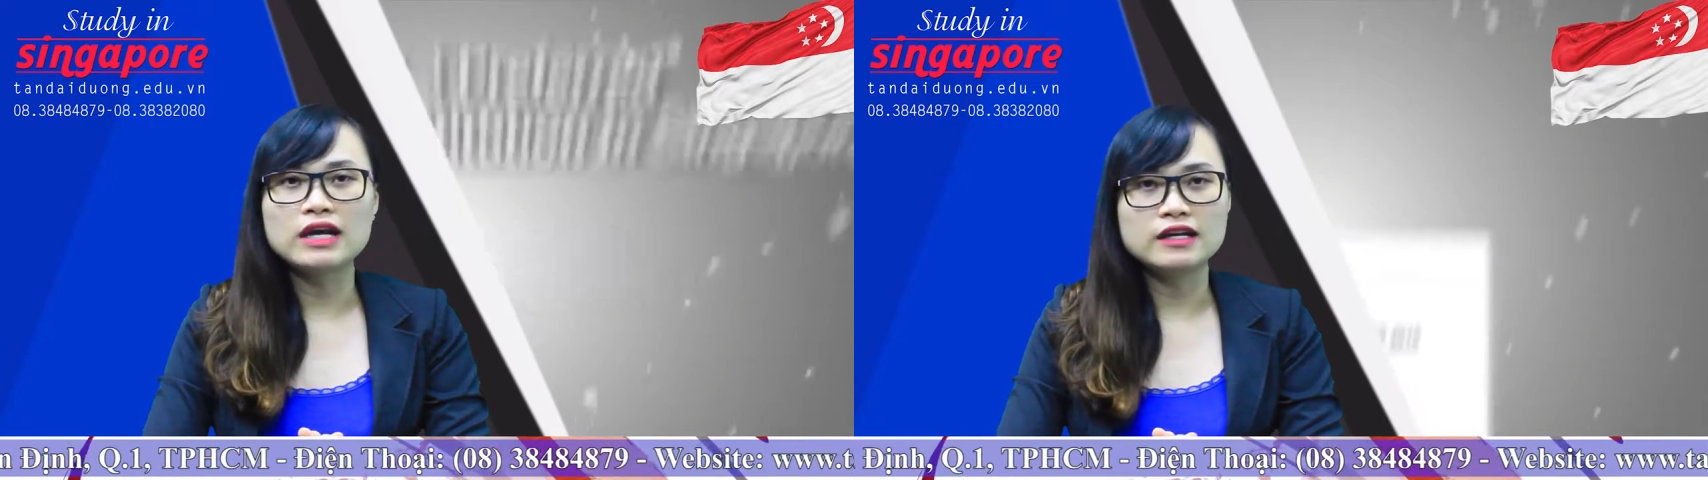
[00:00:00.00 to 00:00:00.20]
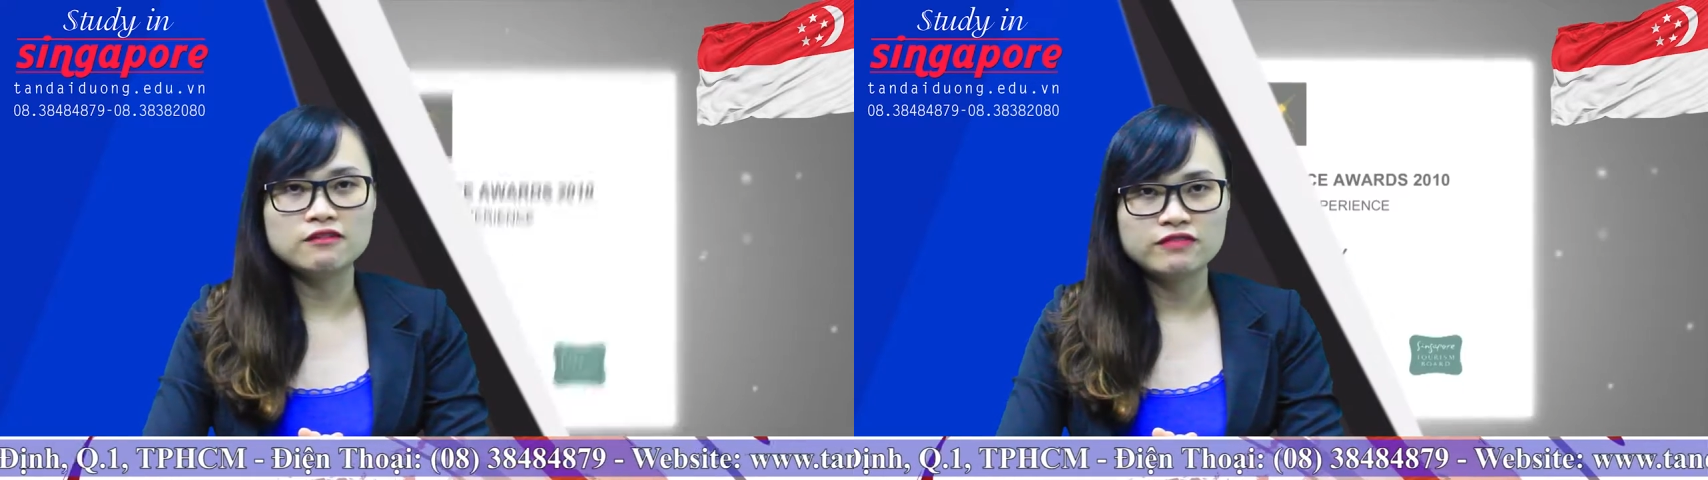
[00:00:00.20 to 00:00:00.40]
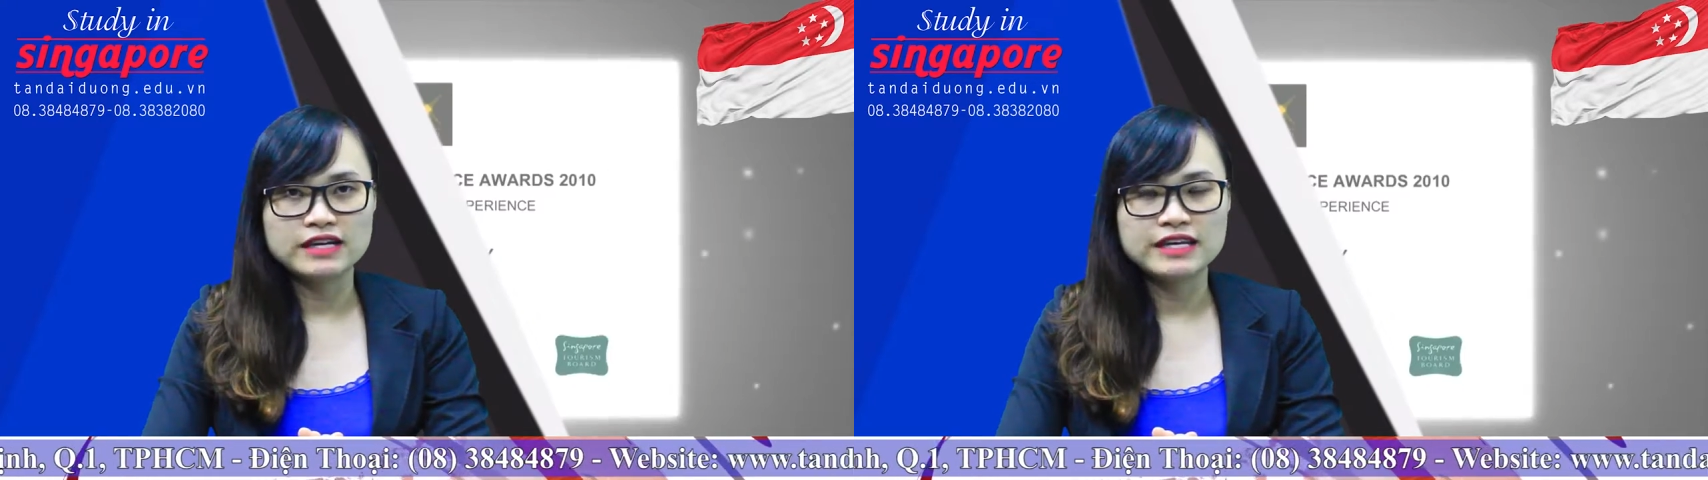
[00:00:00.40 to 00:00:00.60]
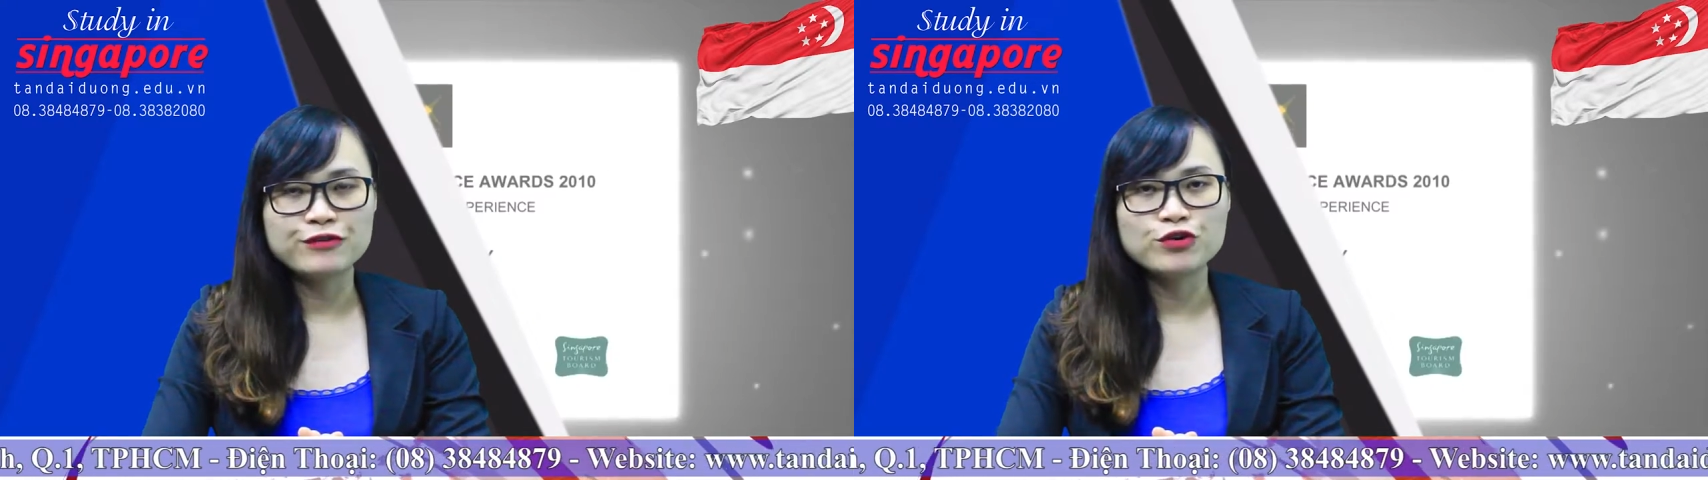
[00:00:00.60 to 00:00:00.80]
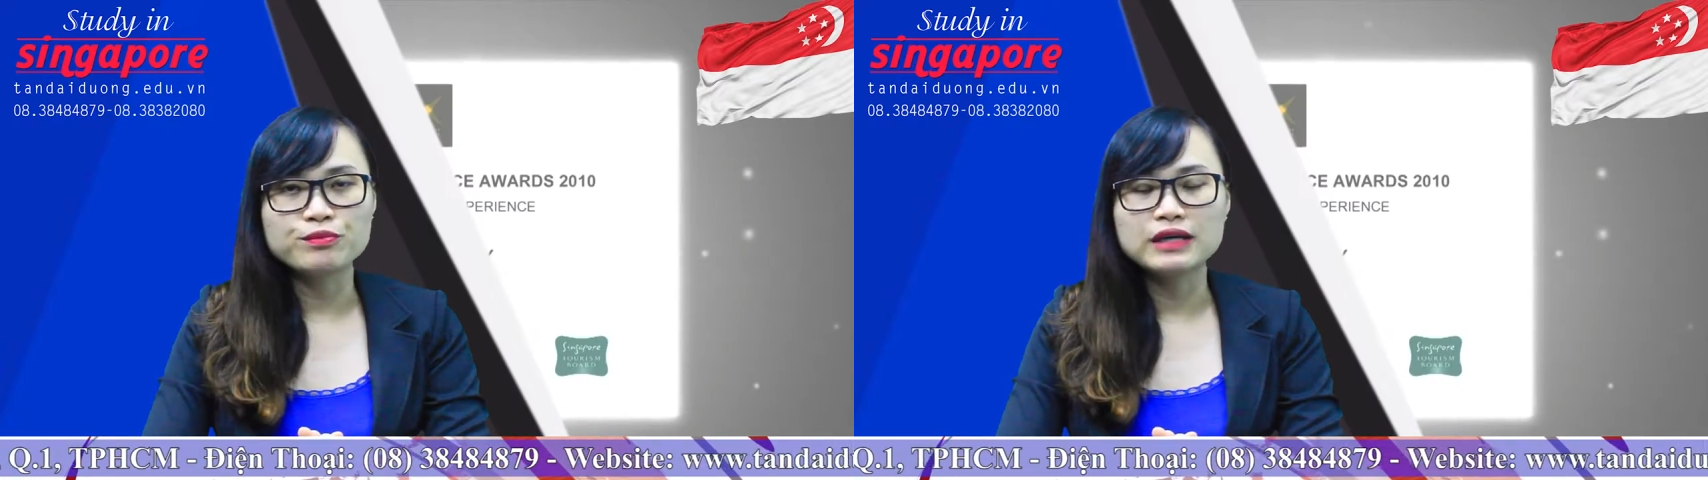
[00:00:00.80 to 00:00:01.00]
là đơn vị
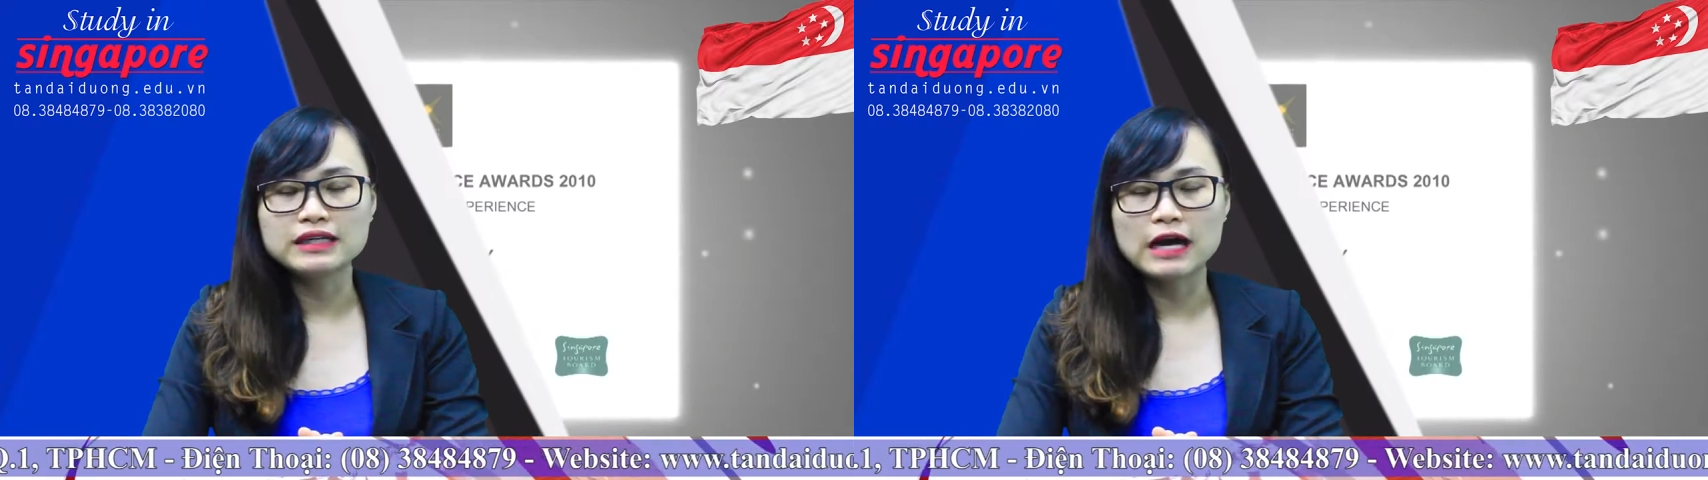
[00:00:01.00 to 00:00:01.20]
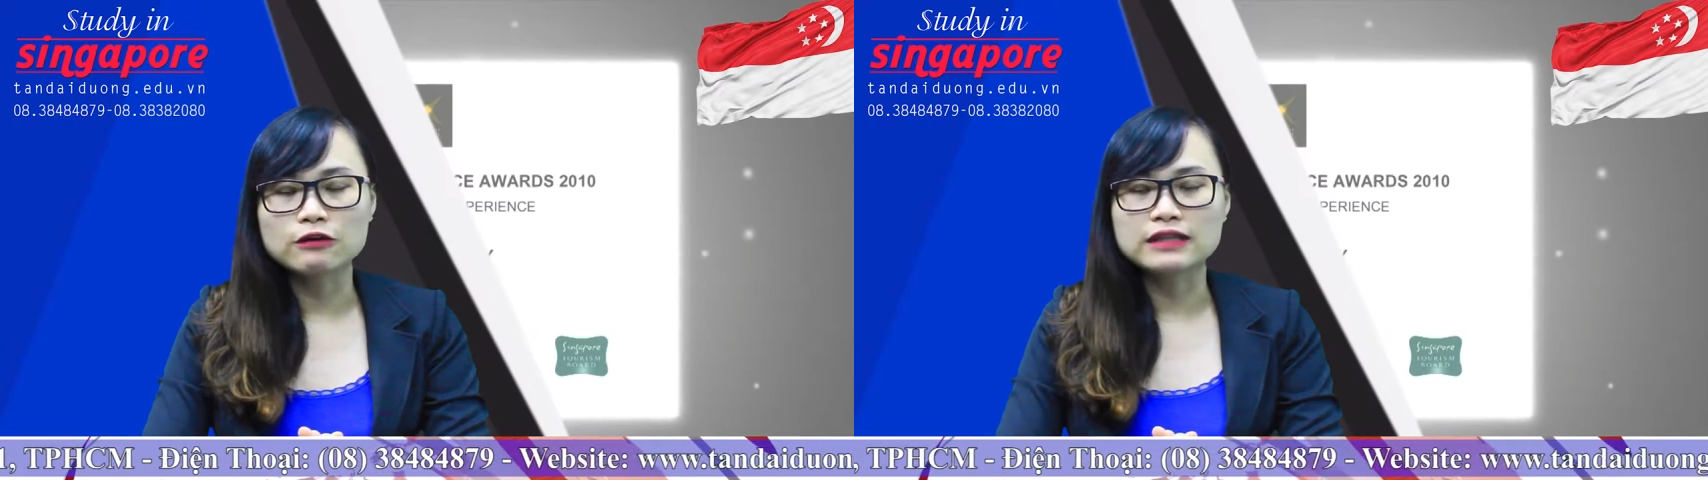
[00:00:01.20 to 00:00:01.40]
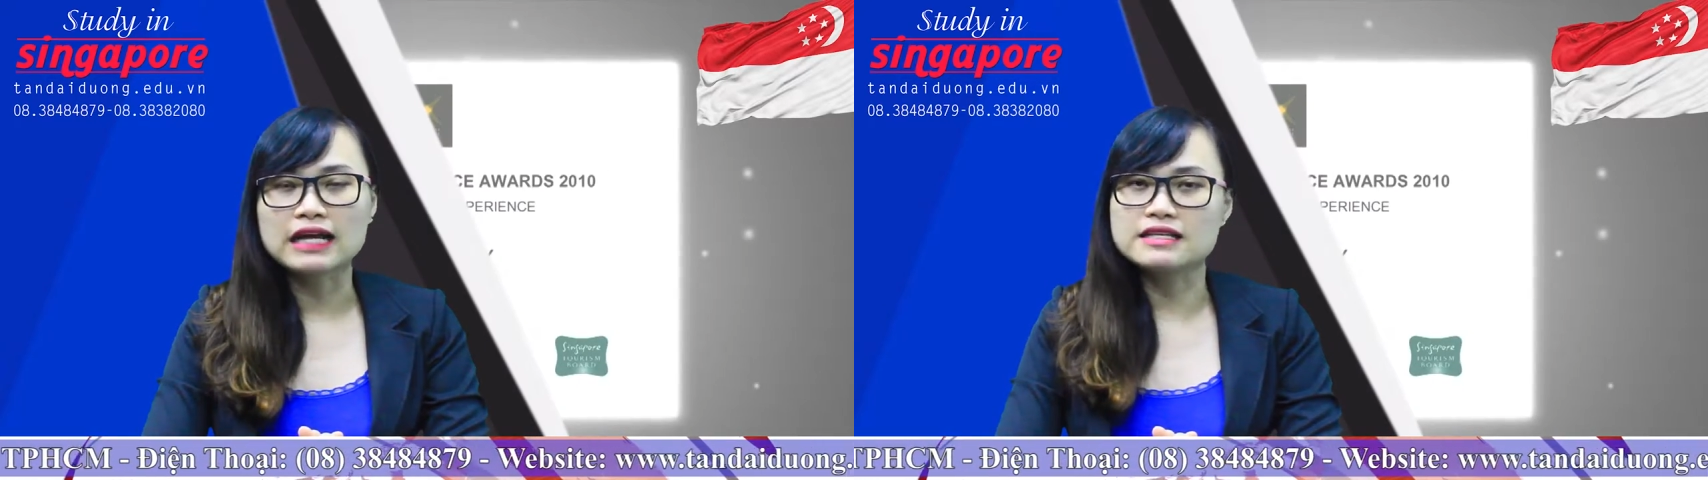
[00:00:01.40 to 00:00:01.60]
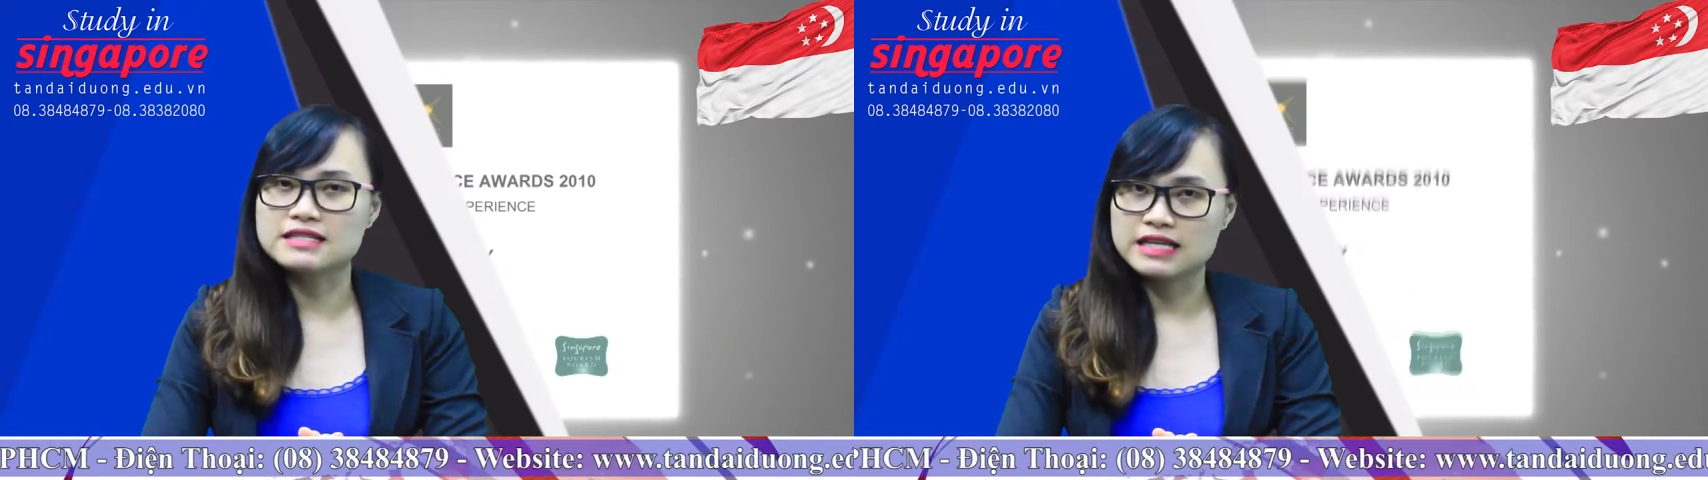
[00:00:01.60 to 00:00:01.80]
giáo dục đứng đầu tại